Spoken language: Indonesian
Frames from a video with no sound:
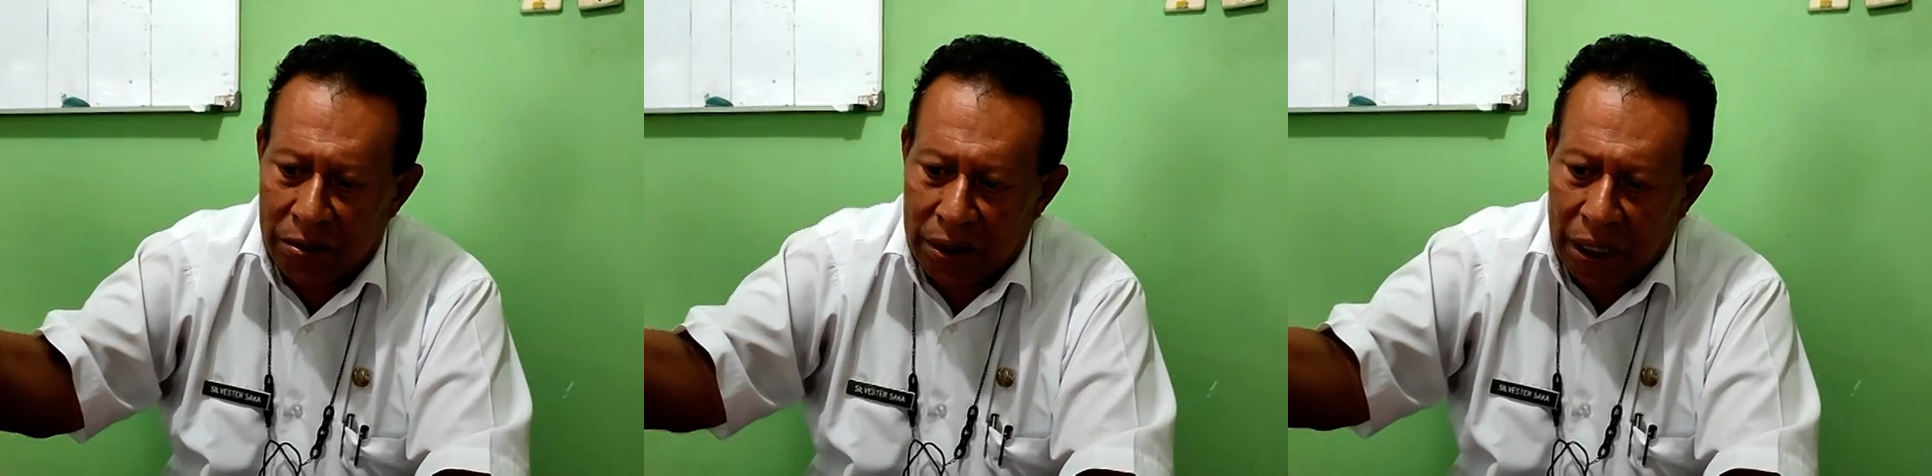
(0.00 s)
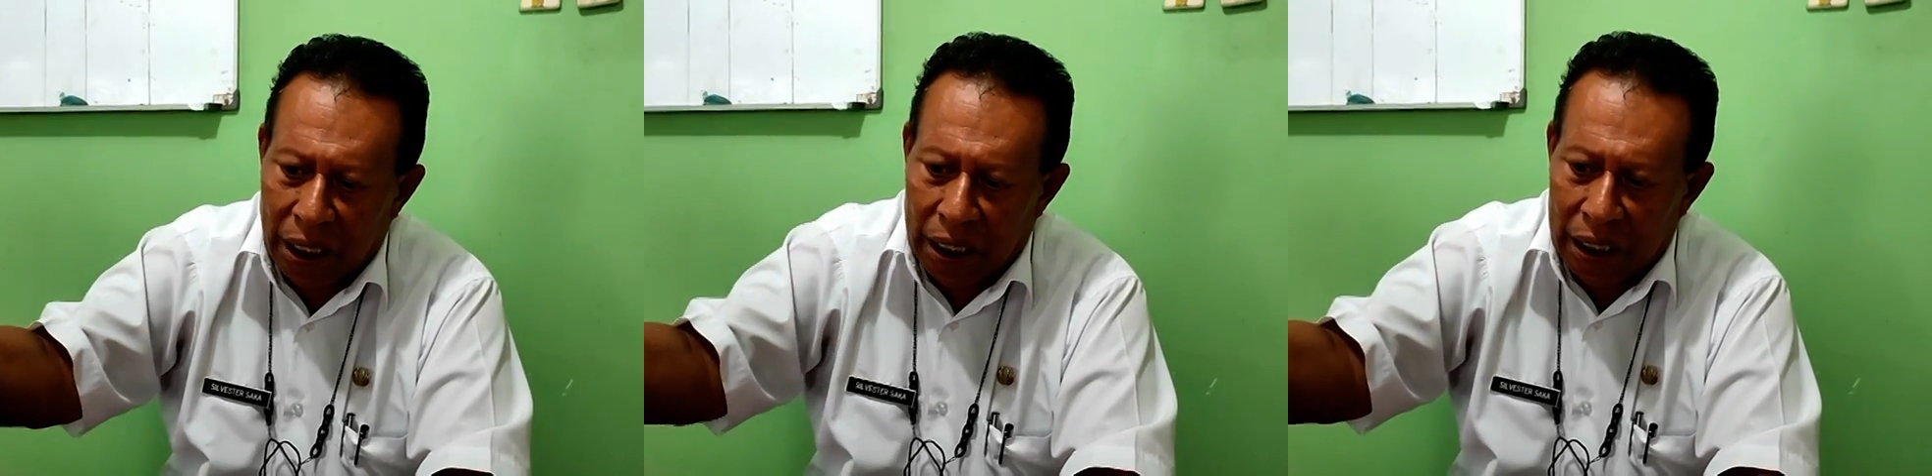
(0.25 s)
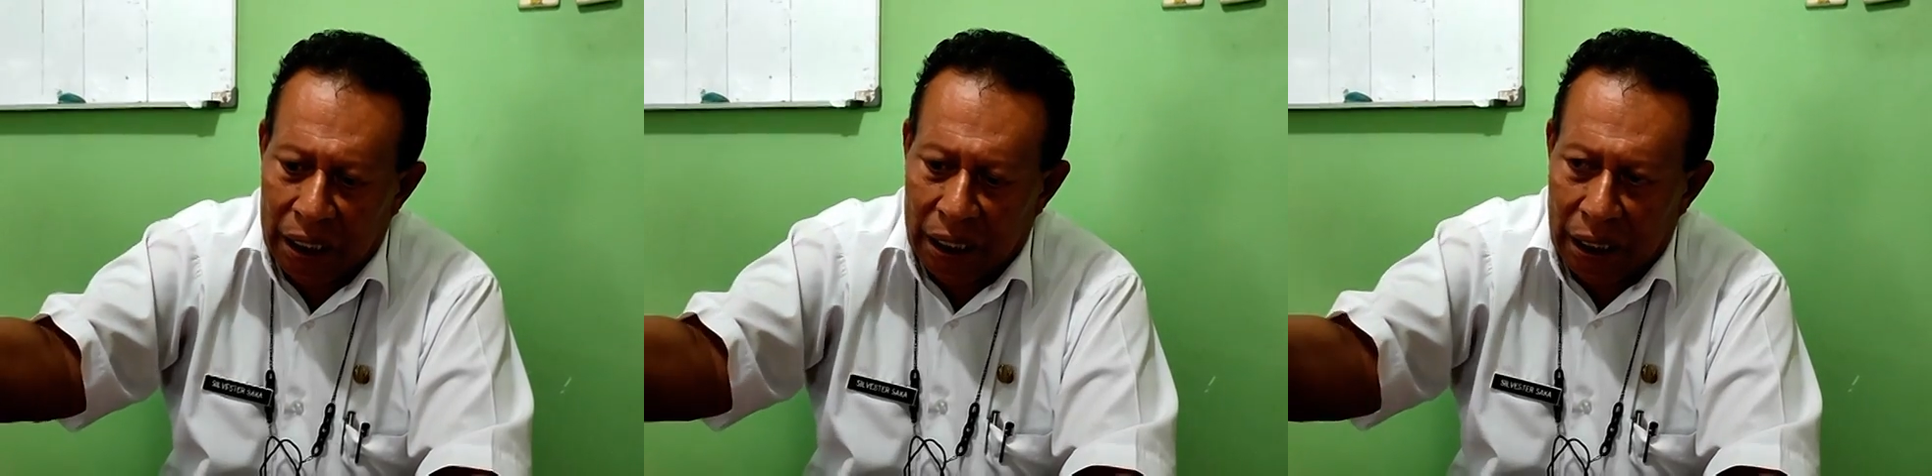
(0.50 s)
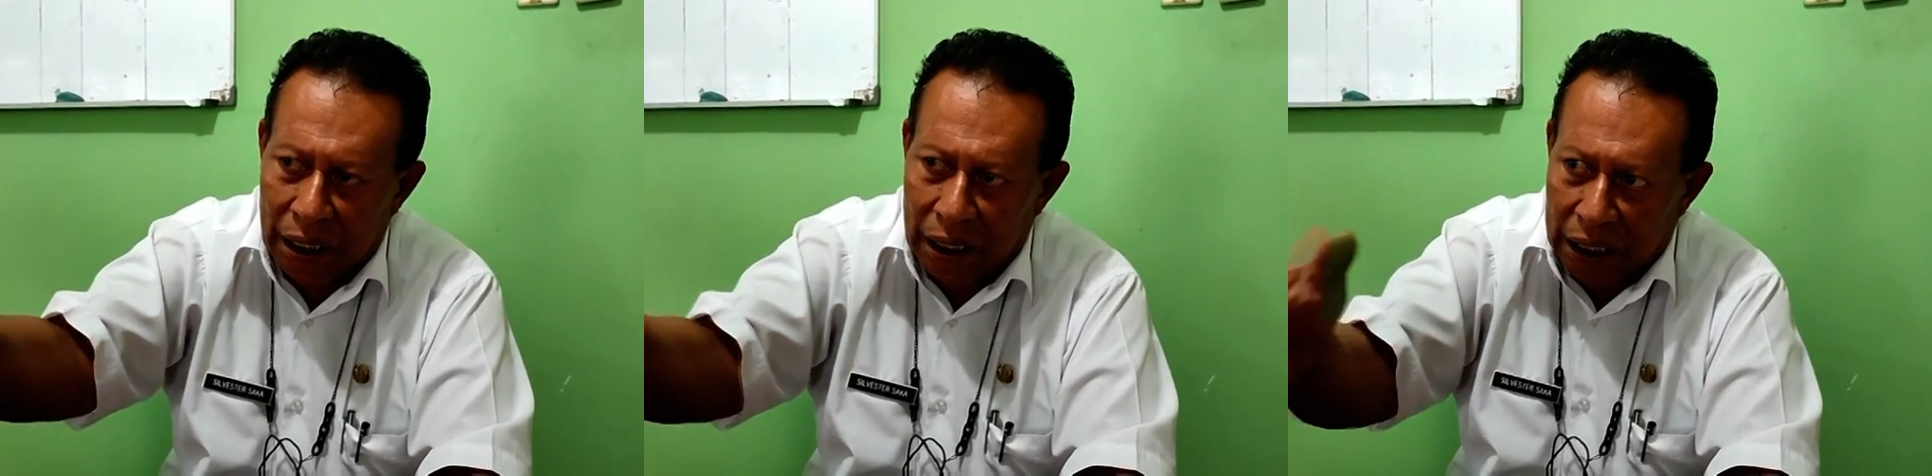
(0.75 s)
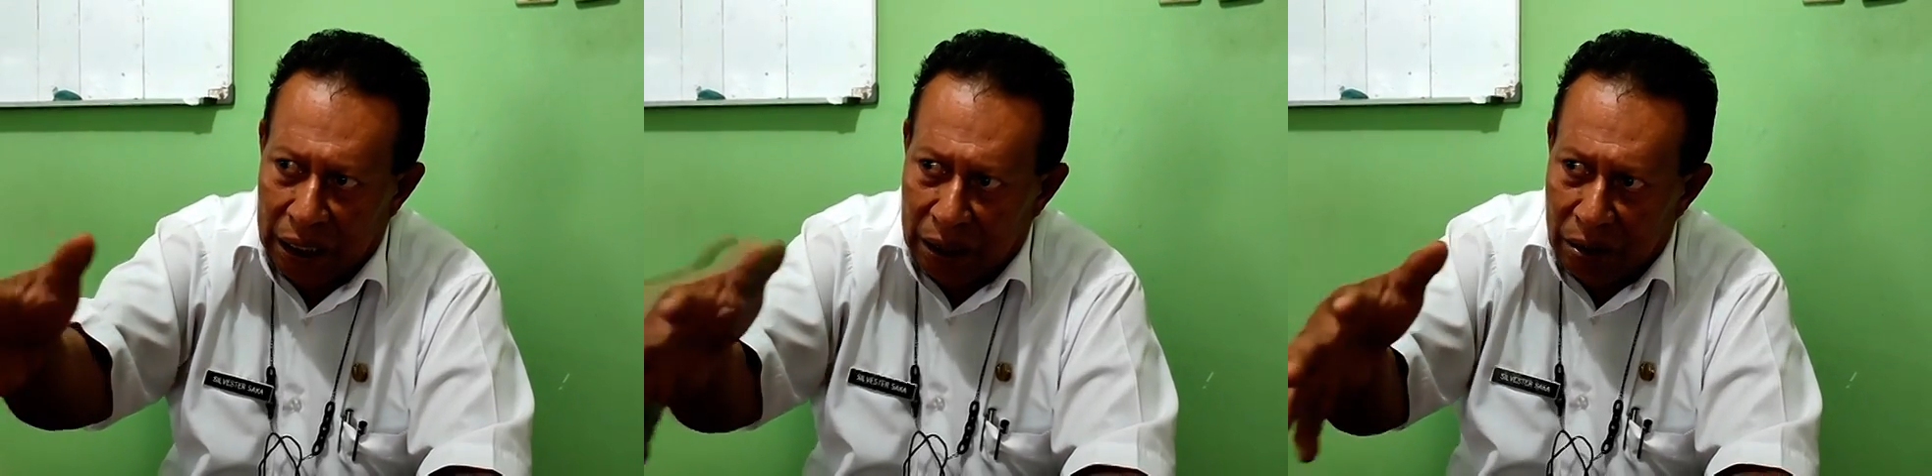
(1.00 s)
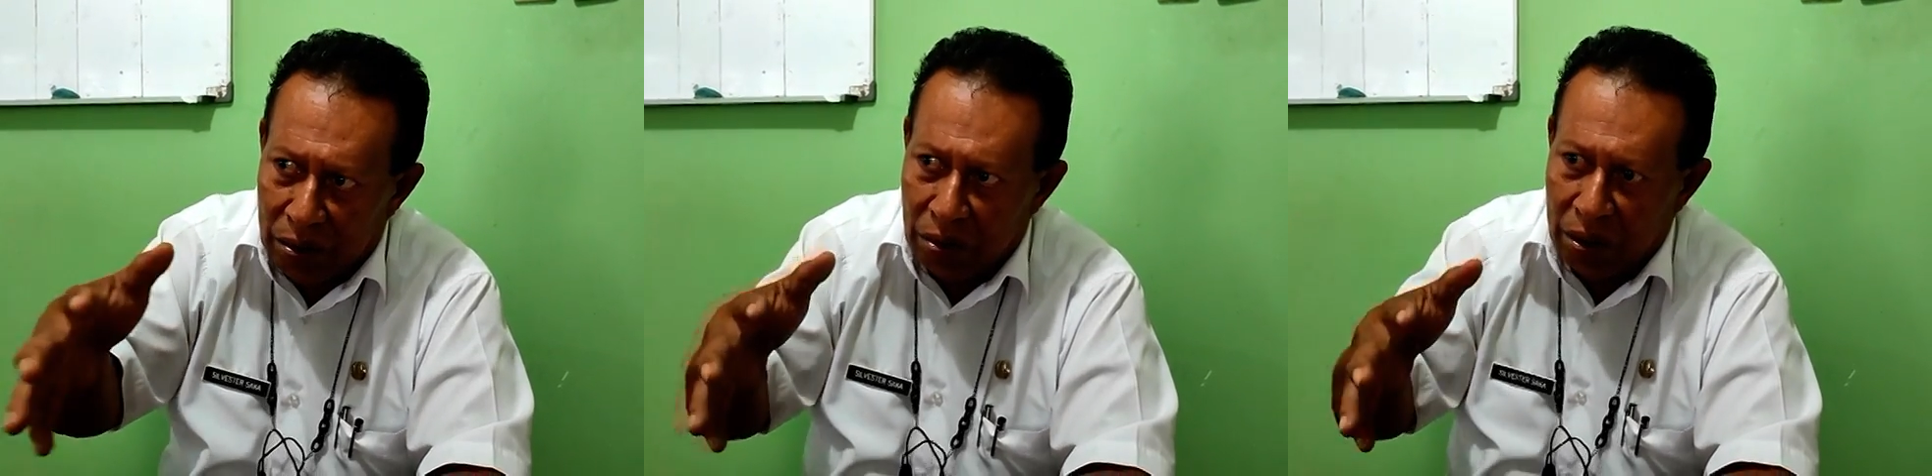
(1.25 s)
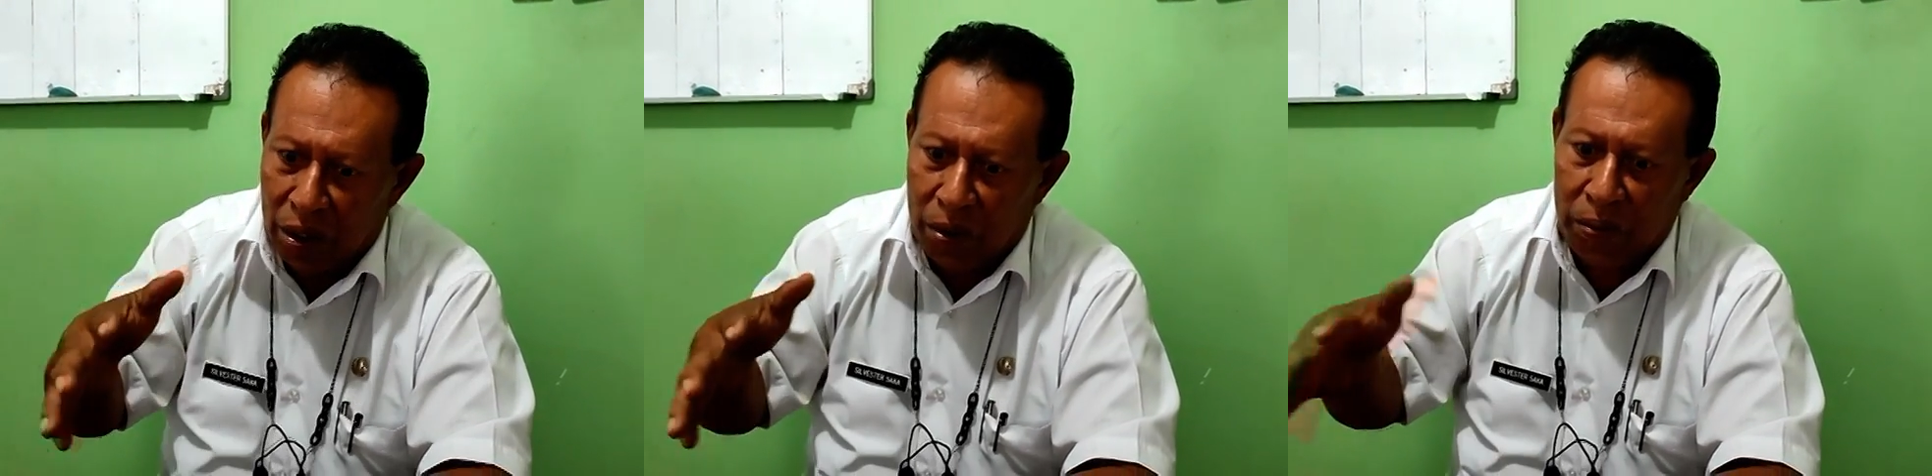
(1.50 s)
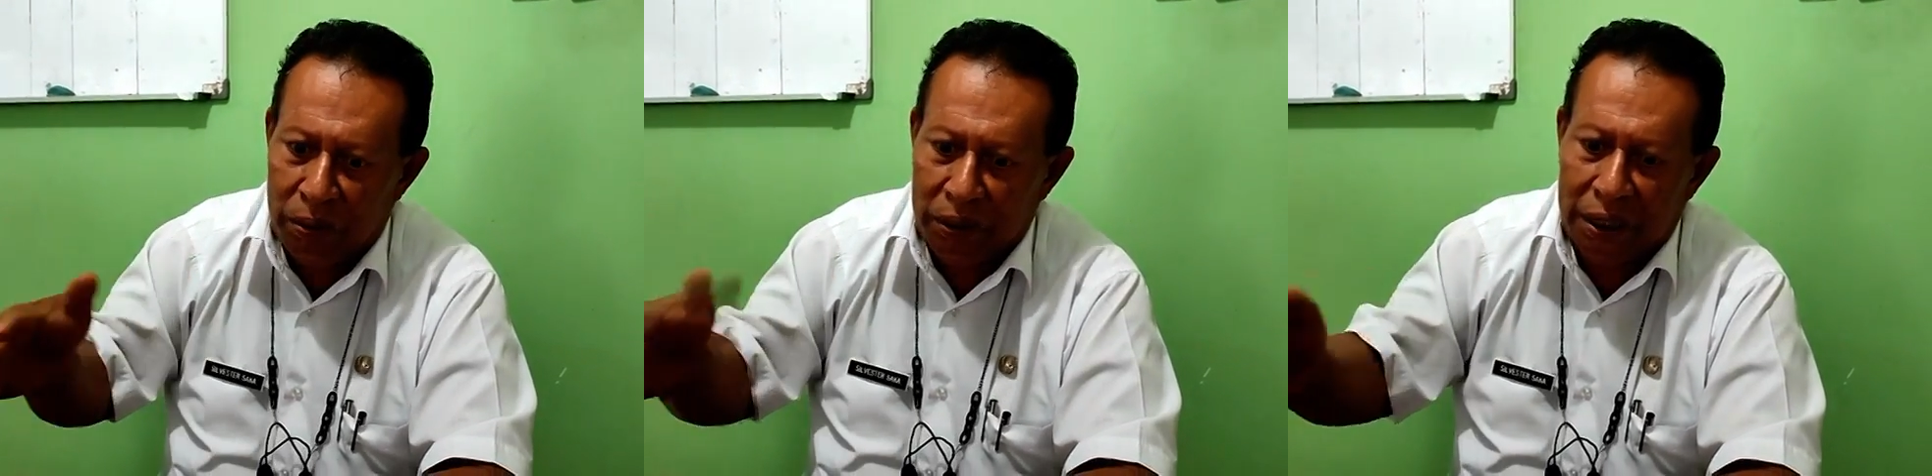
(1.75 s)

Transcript: sampah itu bentuk kelalaian